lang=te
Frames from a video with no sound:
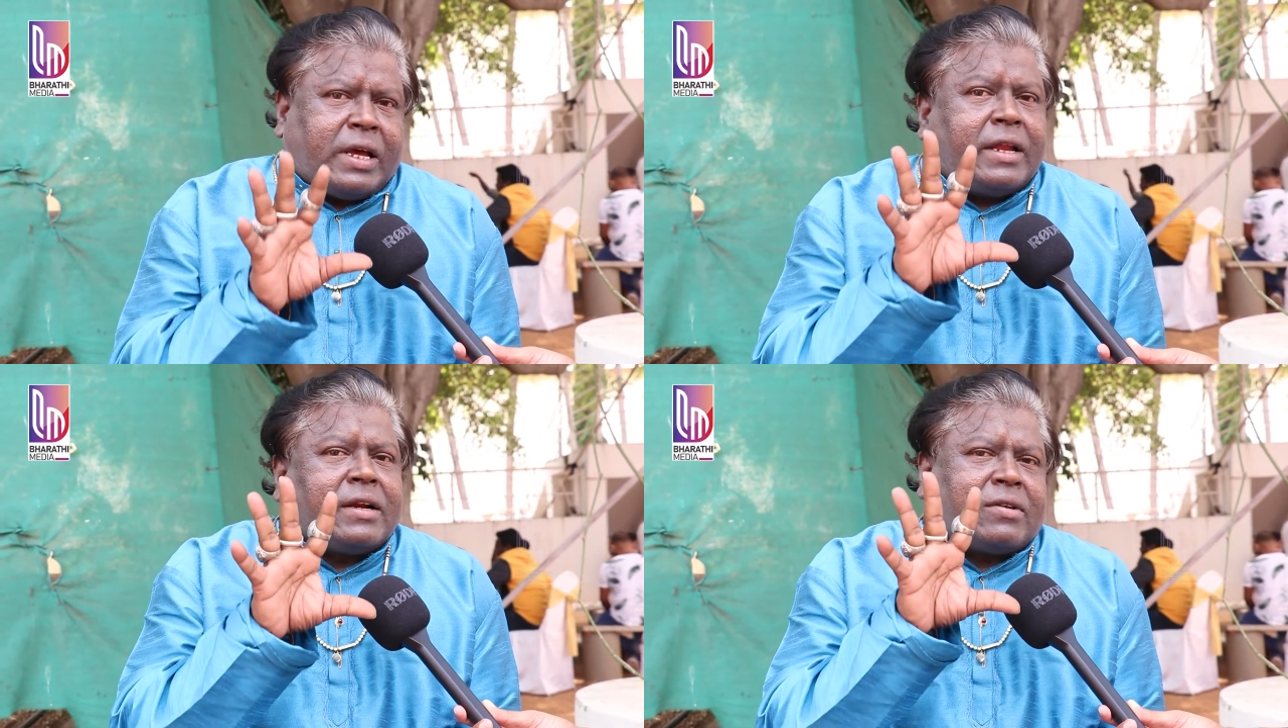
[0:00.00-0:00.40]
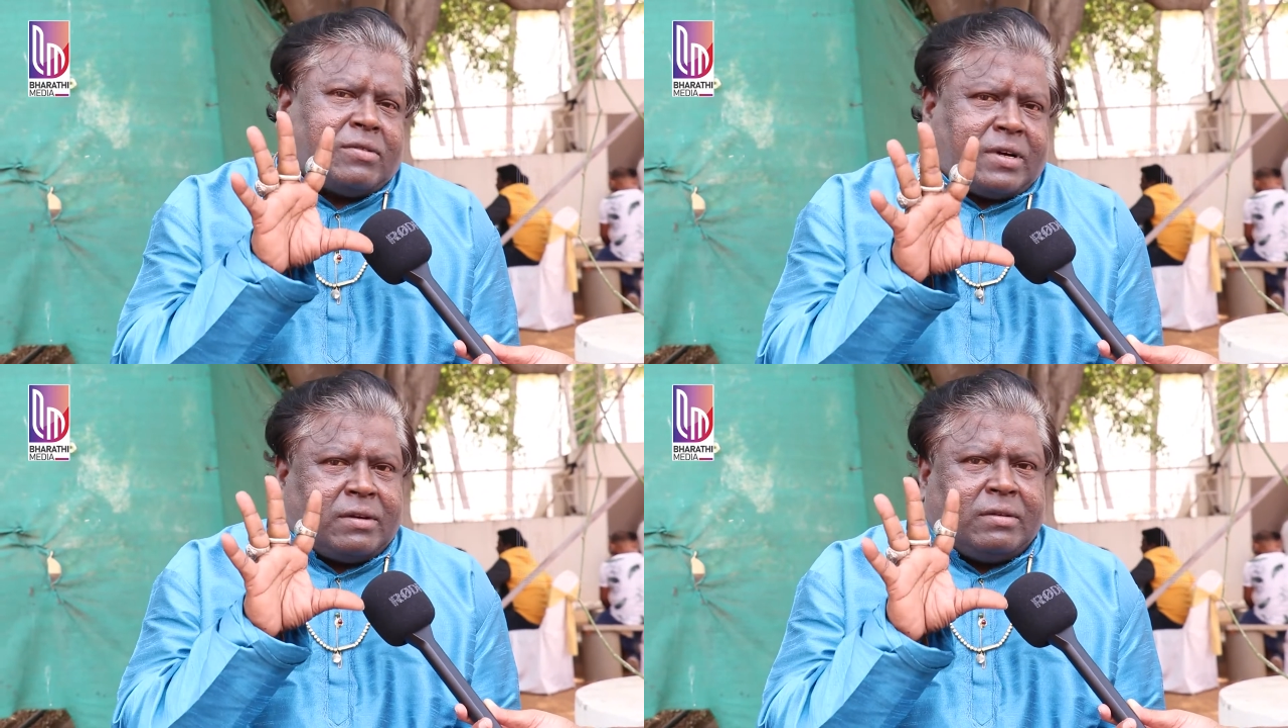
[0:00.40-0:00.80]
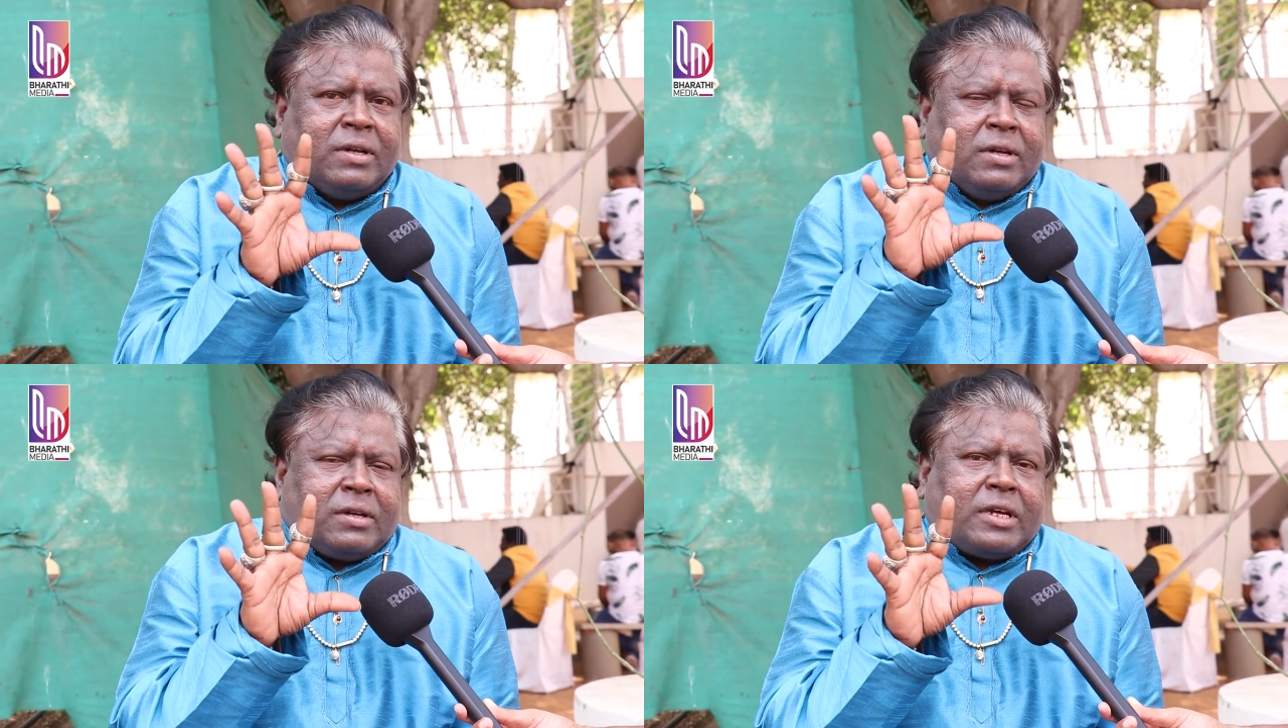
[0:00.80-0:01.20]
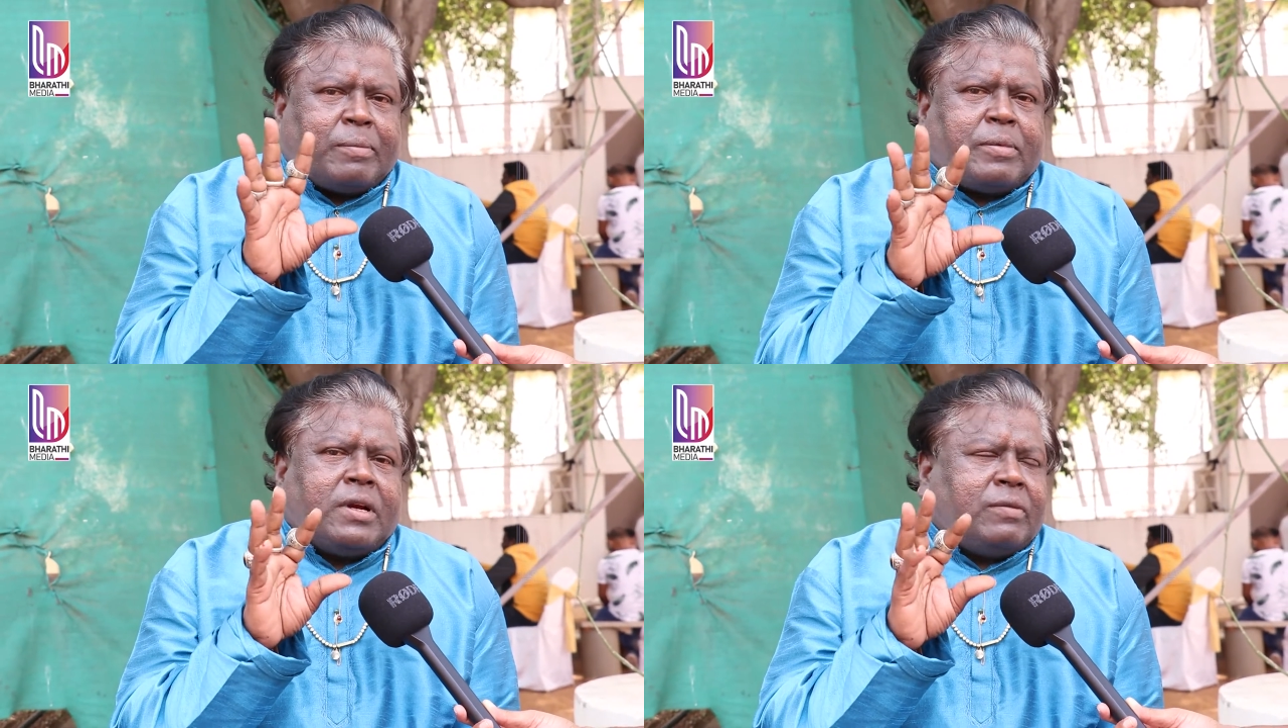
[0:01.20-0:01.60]
డైరెక్టర్ ఉంటారు
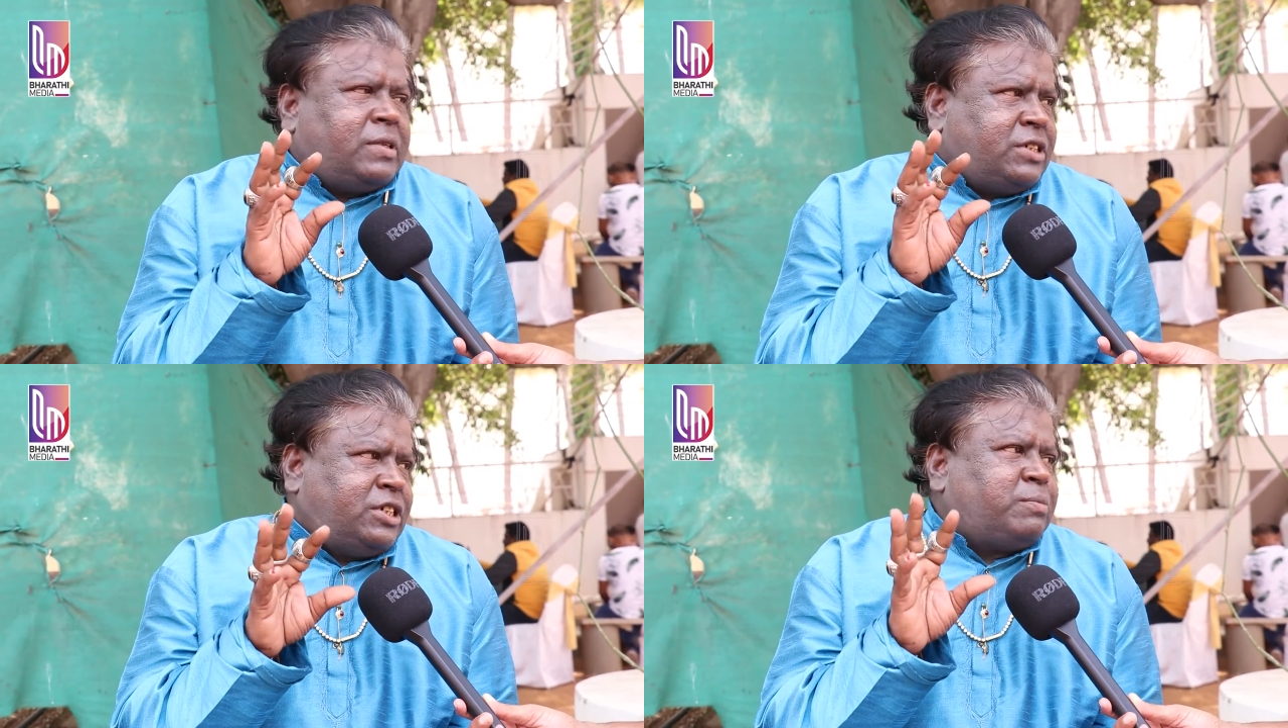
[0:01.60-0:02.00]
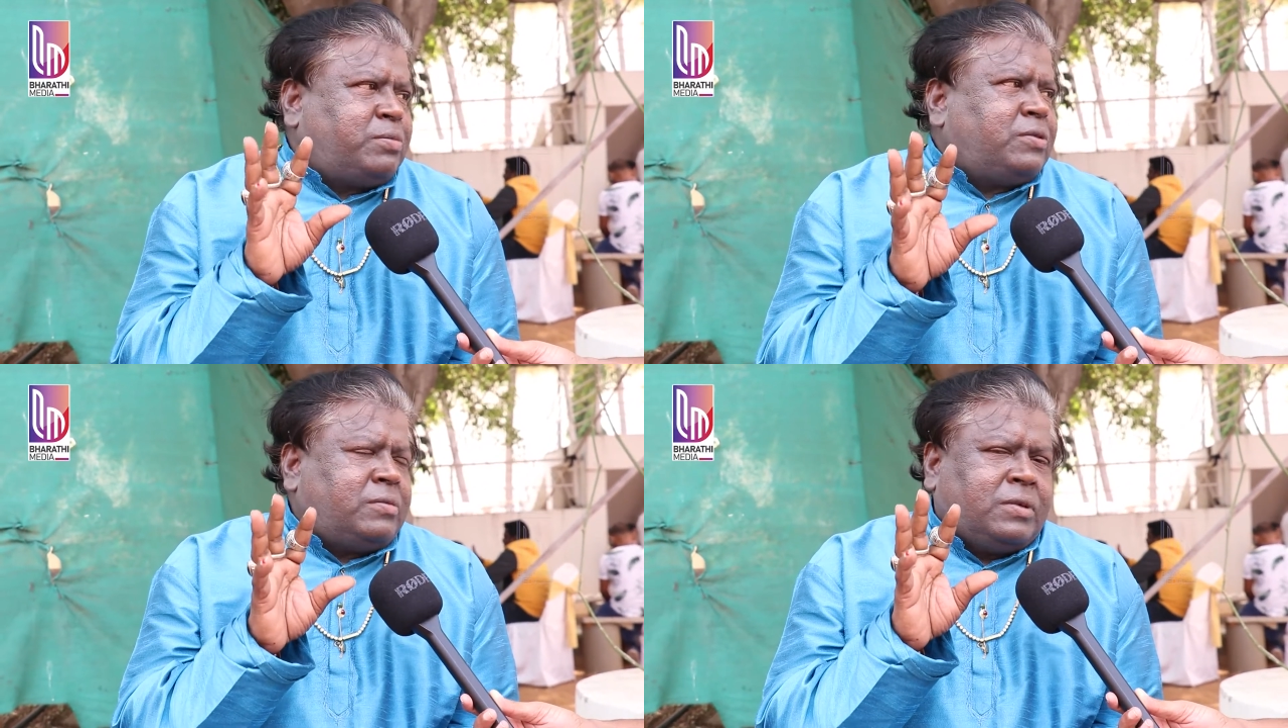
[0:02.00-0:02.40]
కెప్టెన్ ఆఫ్ ది షిప్